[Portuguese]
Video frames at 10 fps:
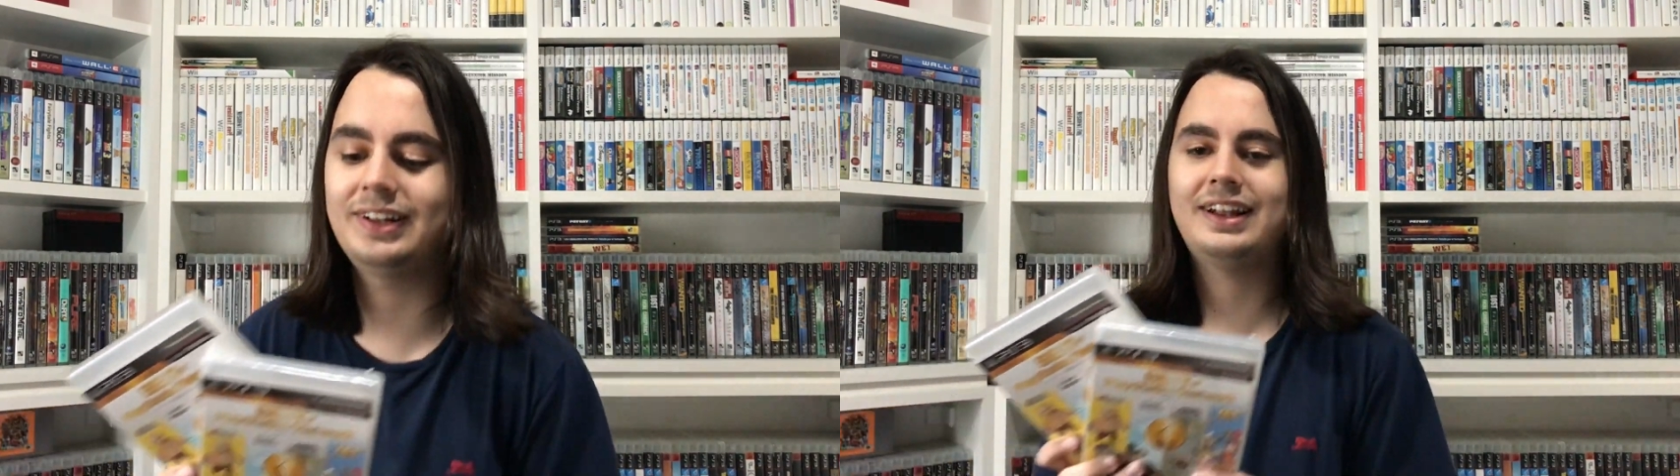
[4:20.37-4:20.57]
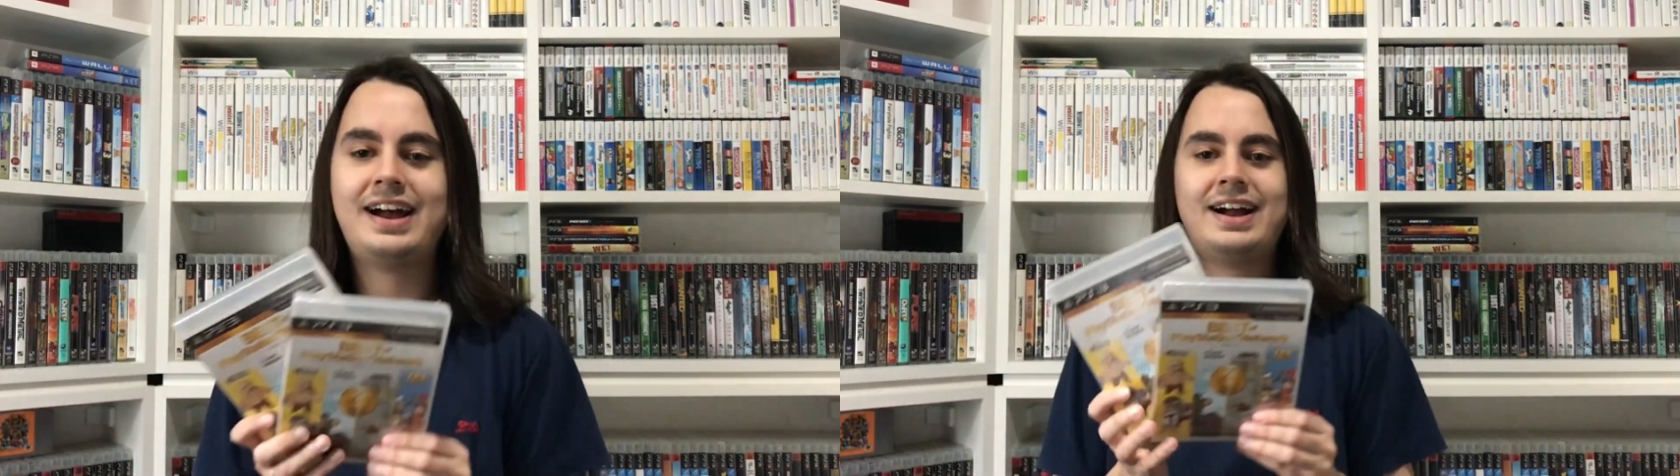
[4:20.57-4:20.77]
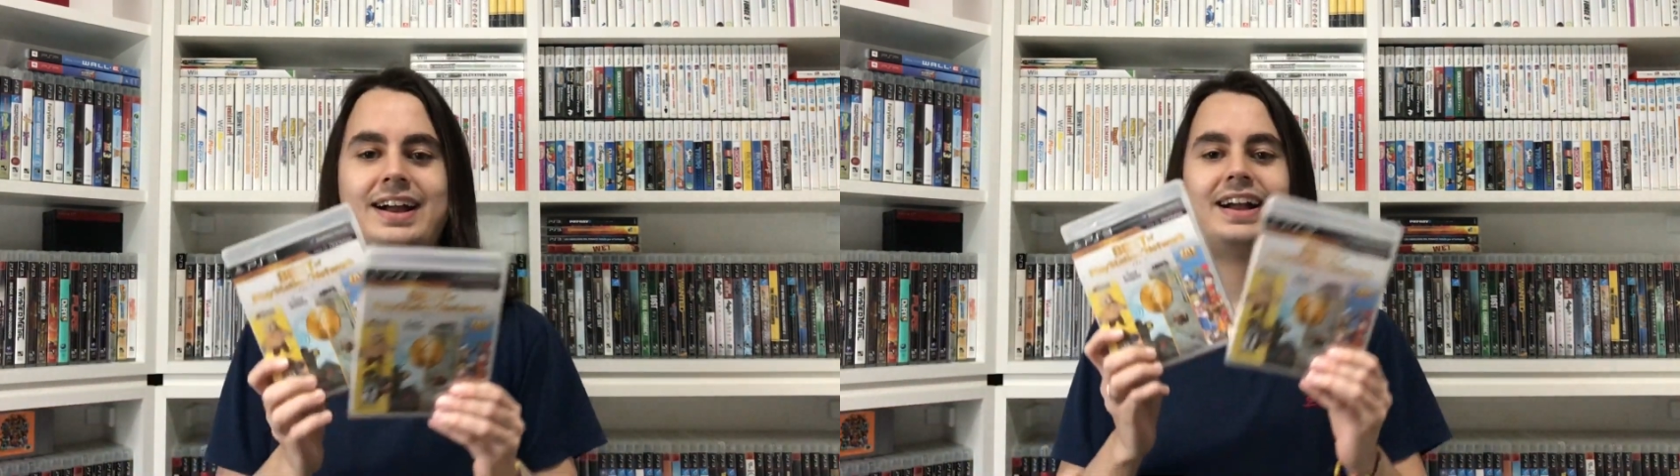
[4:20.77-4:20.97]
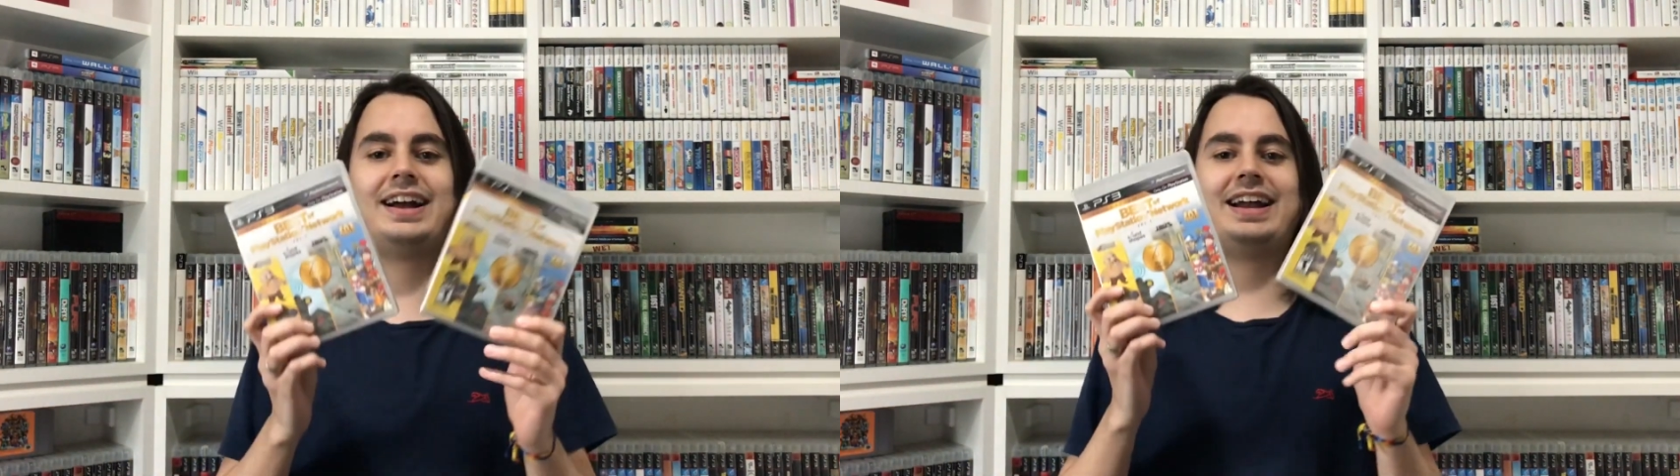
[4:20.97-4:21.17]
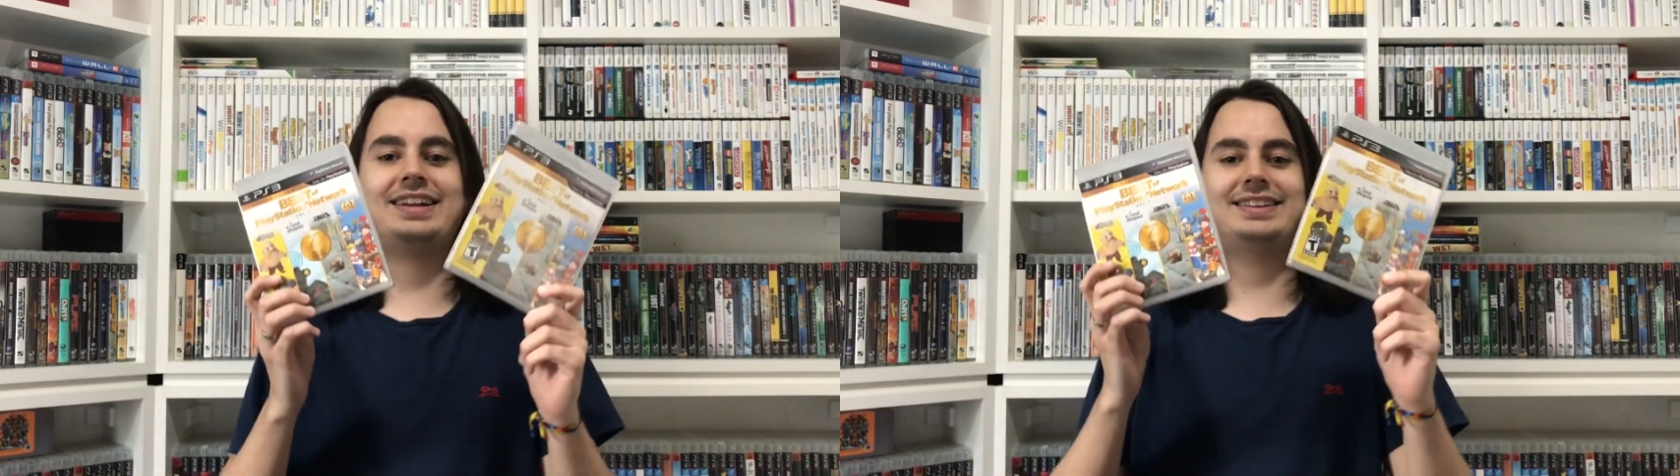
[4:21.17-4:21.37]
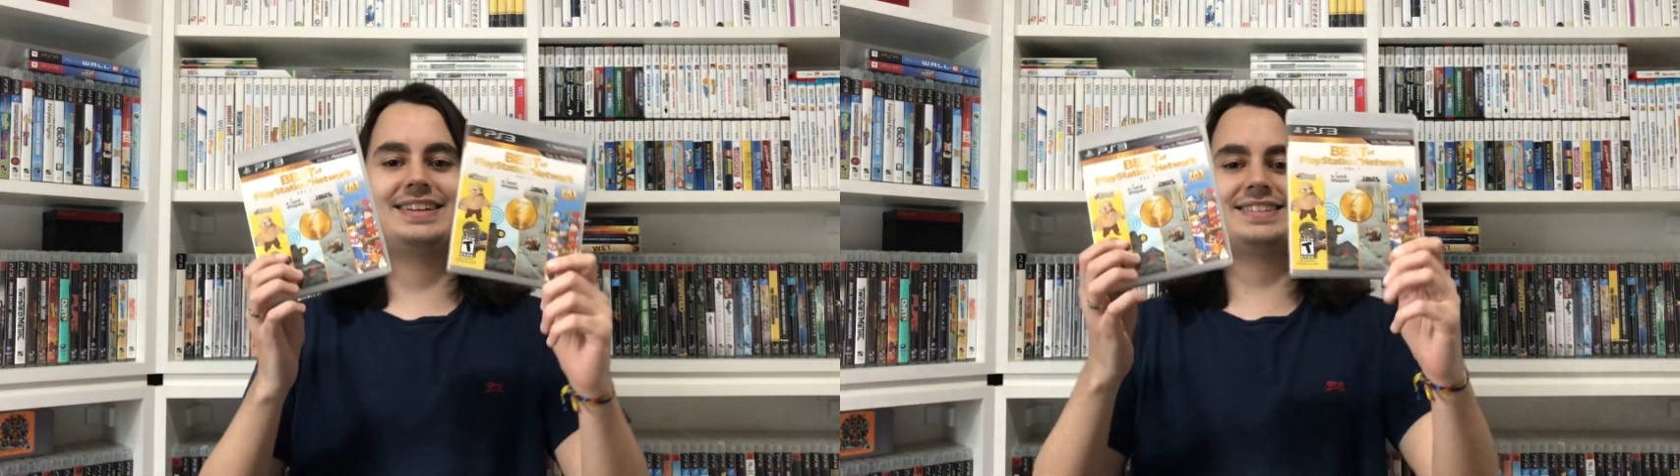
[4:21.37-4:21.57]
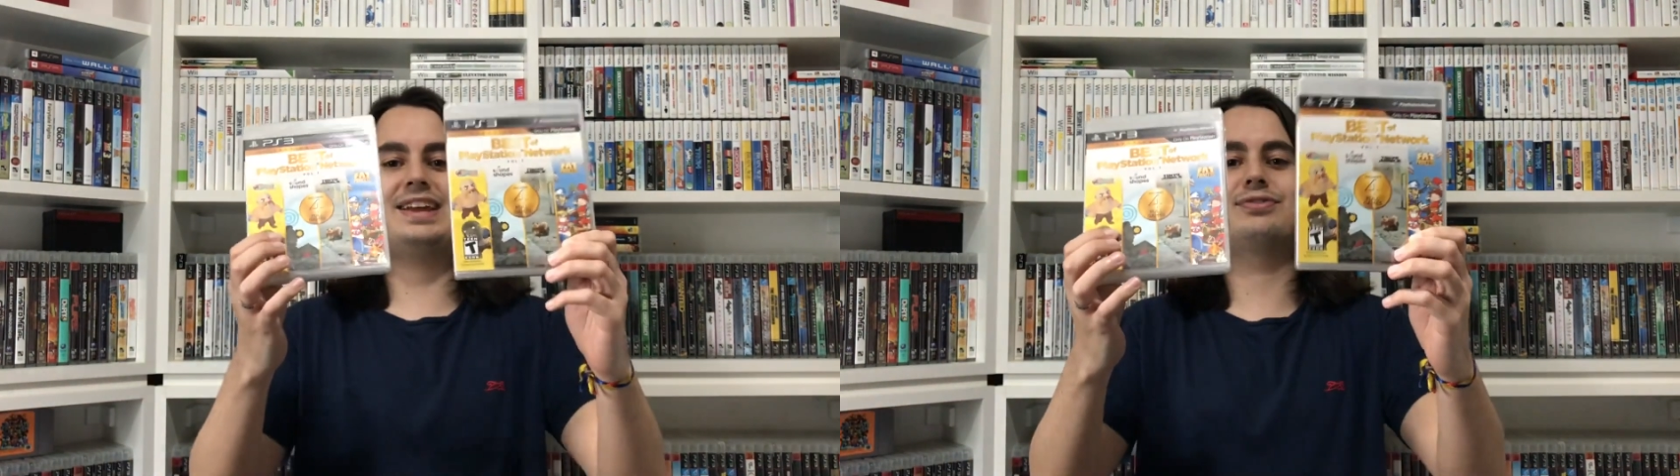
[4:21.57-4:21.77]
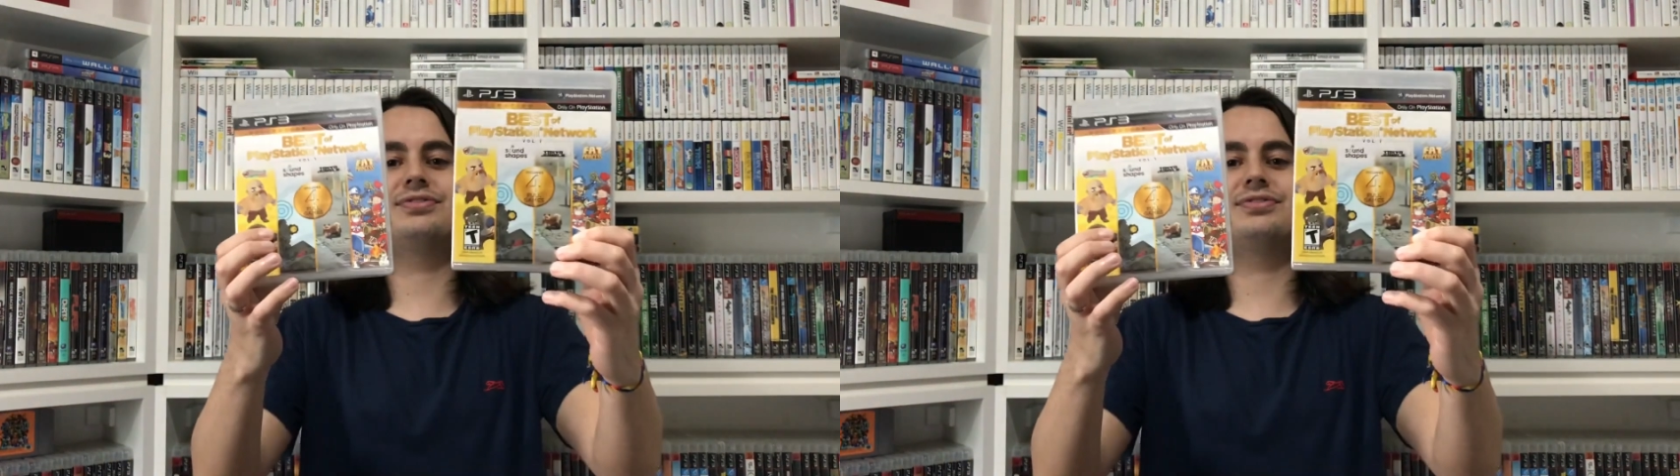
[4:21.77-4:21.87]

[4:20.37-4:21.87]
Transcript: lacradas de